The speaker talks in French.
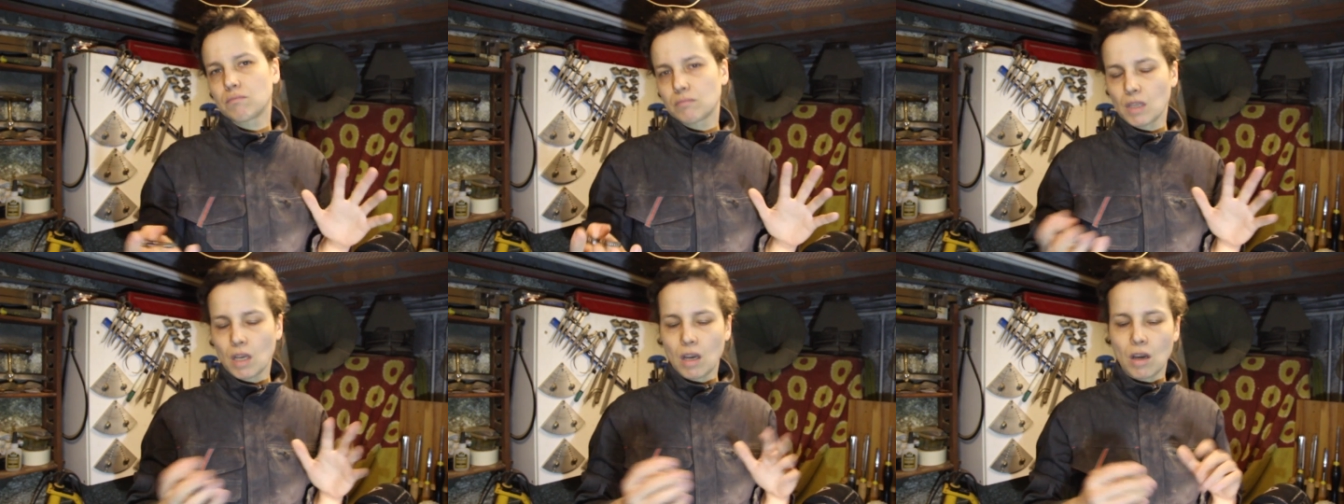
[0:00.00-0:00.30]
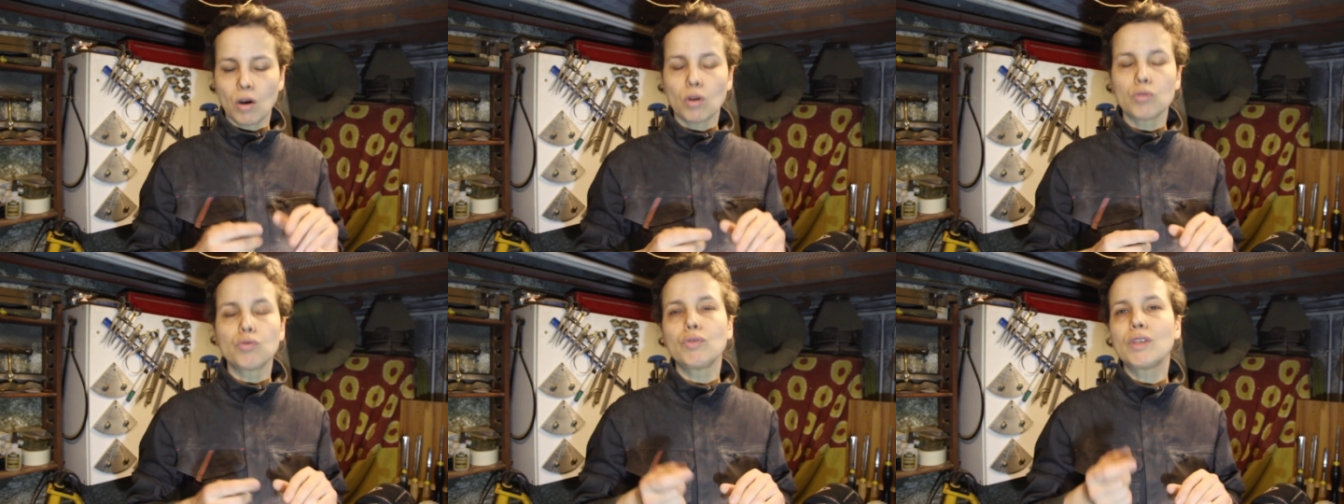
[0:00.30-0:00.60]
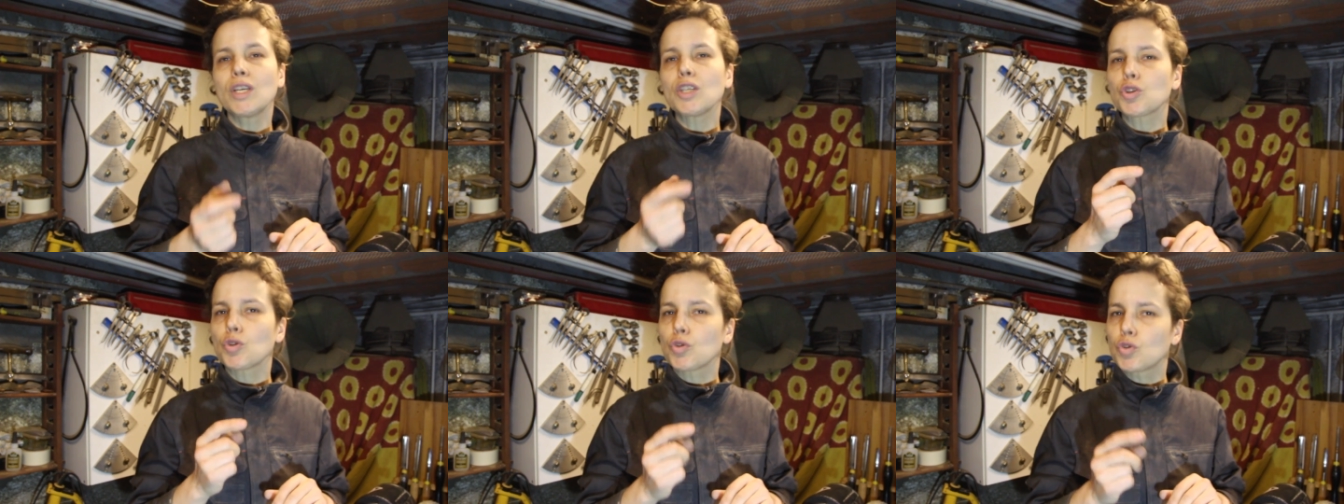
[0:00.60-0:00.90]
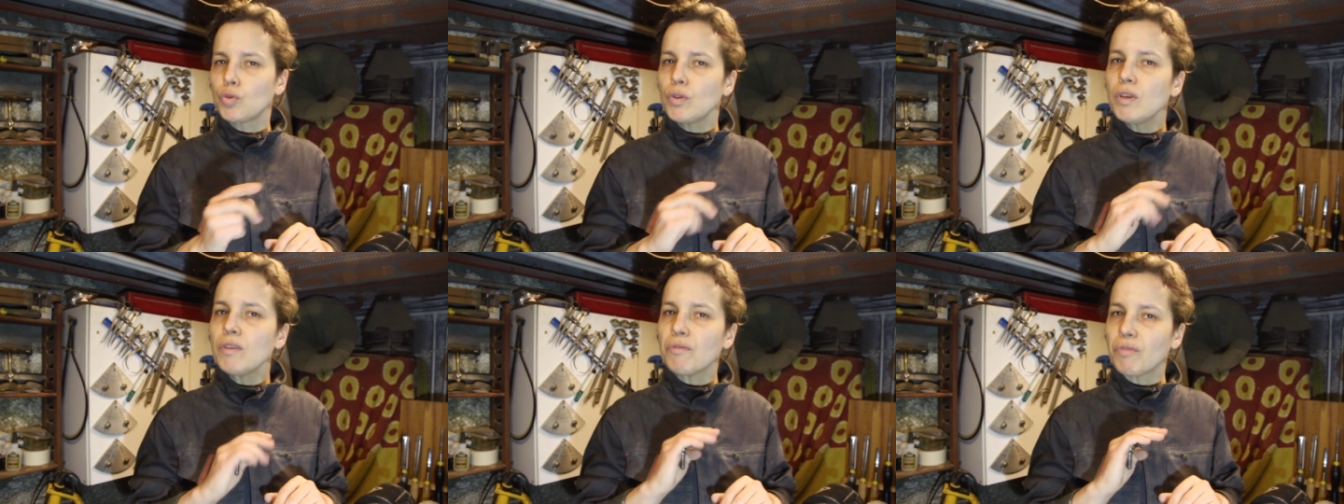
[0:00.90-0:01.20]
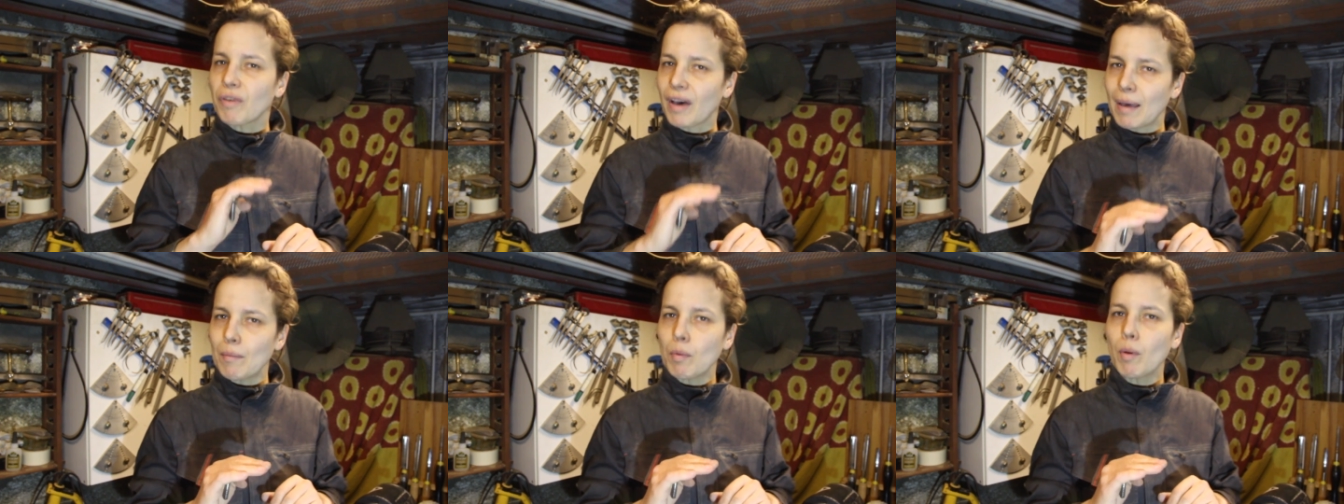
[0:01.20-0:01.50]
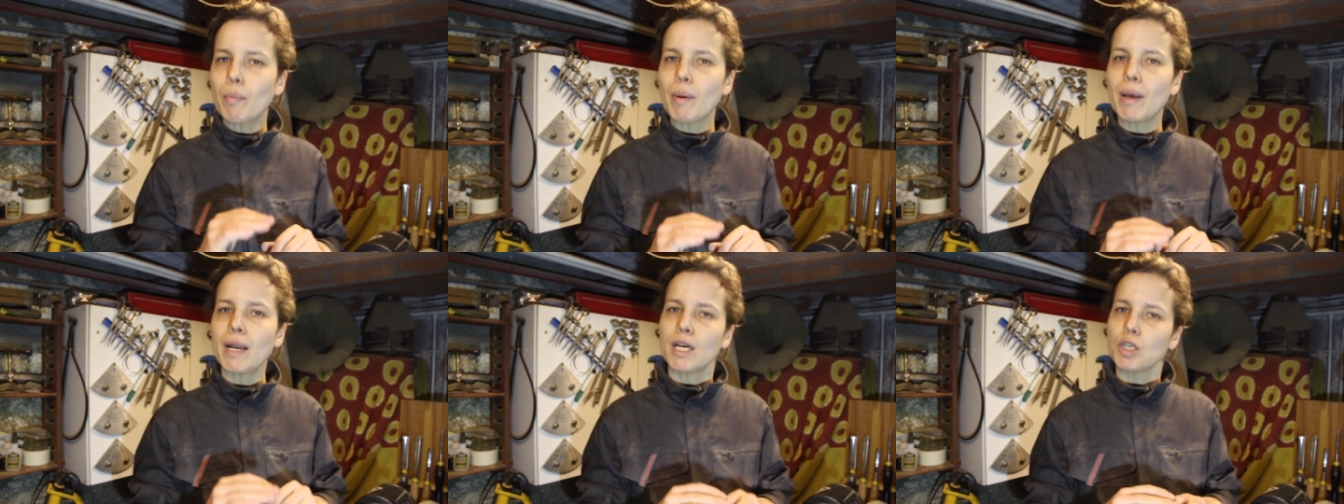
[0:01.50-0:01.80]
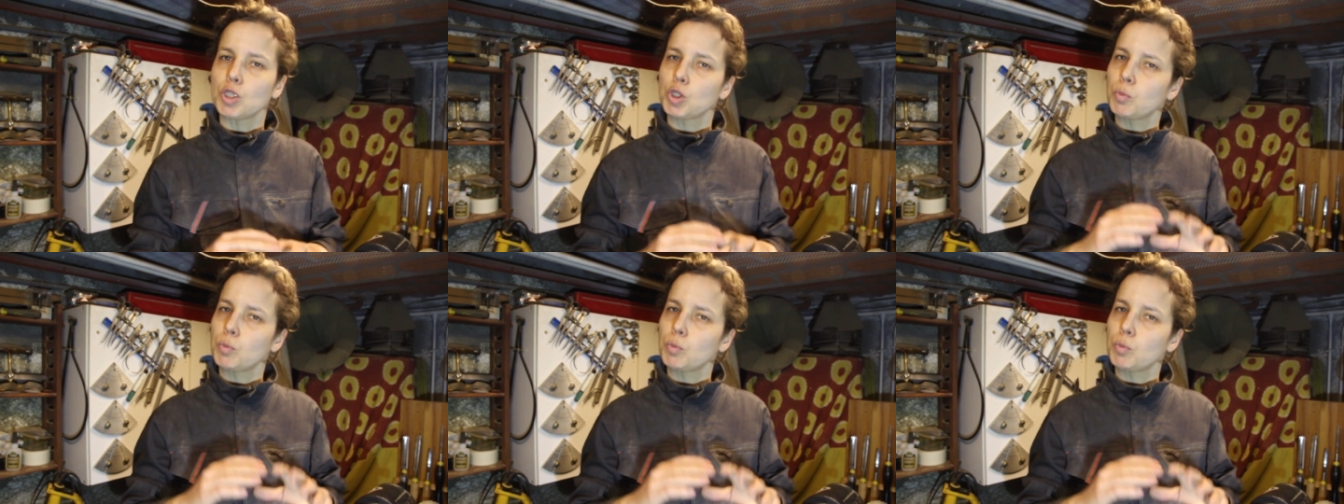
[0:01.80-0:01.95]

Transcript: En tout cas, j'en suis vraiment pas là.